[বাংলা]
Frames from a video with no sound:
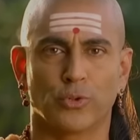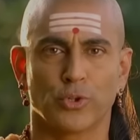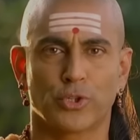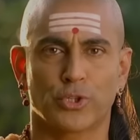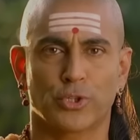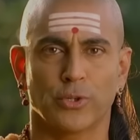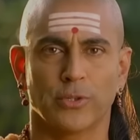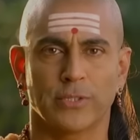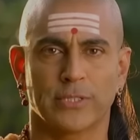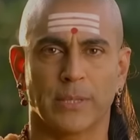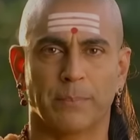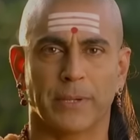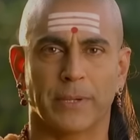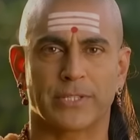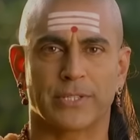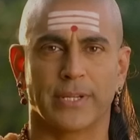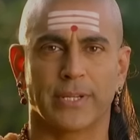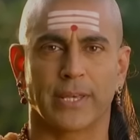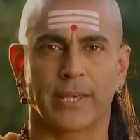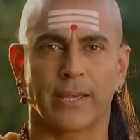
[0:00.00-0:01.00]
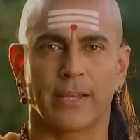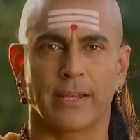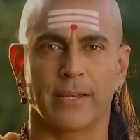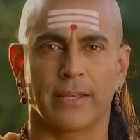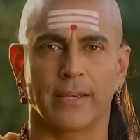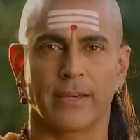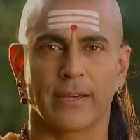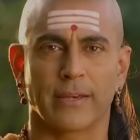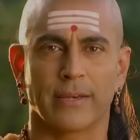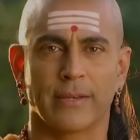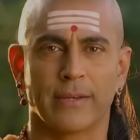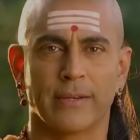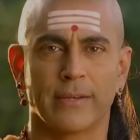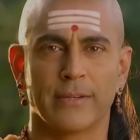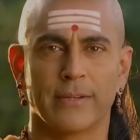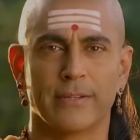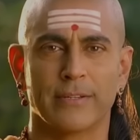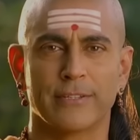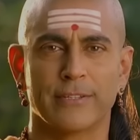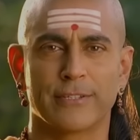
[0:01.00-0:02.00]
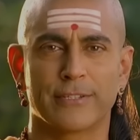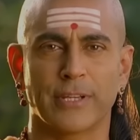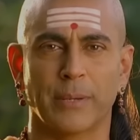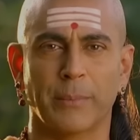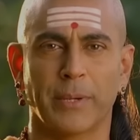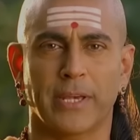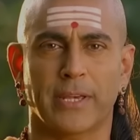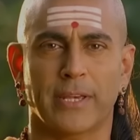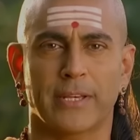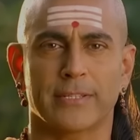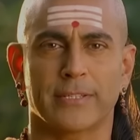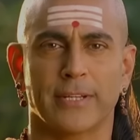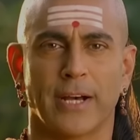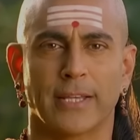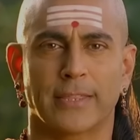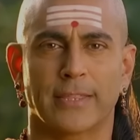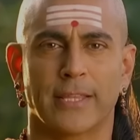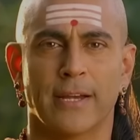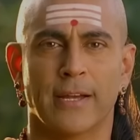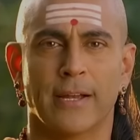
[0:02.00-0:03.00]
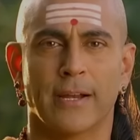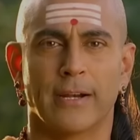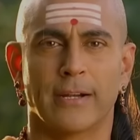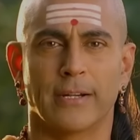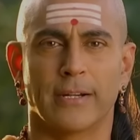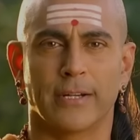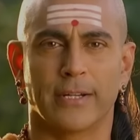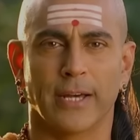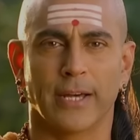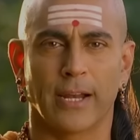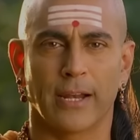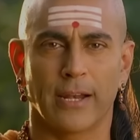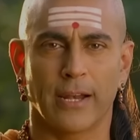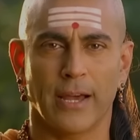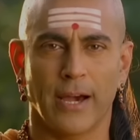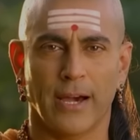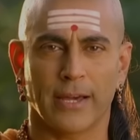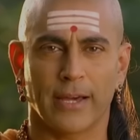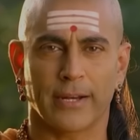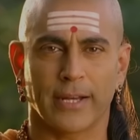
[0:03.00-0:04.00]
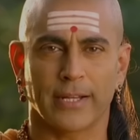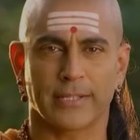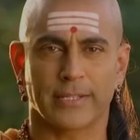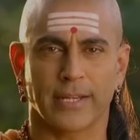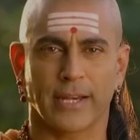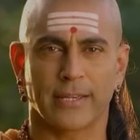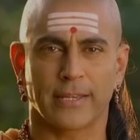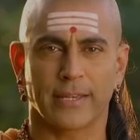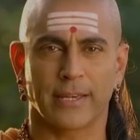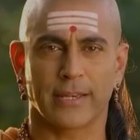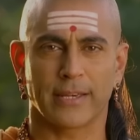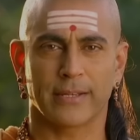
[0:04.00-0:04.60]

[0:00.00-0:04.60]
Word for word: দুষ্ট সে বাঁচনে কে লিয়ে সময়কে সাথ ঢলনা আনা চাই